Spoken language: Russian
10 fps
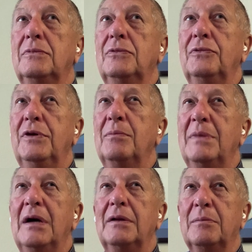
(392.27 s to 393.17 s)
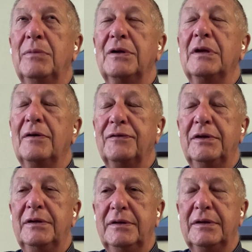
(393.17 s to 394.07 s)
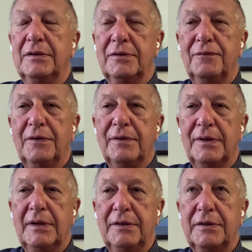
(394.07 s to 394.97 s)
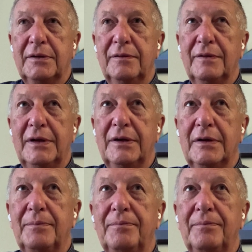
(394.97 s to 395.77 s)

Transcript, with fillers: ну, не мало было авторитетов, кстати говоря.